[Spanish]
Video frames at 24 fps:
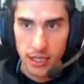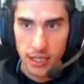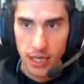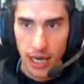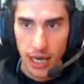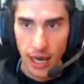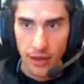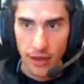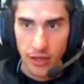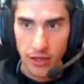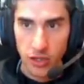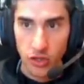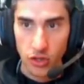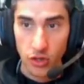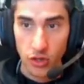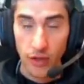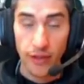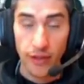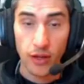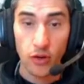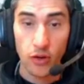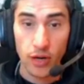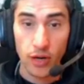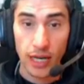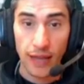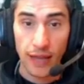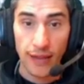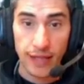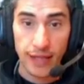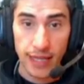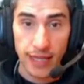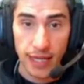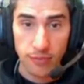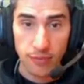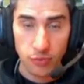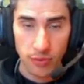Ha dicho, nadie coge la de
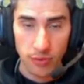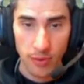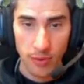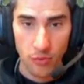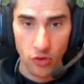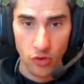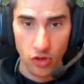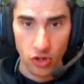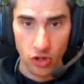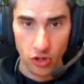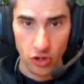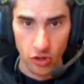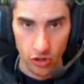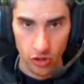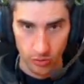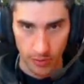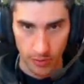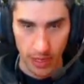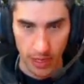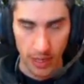atrás Pues vamos nosotros, venga,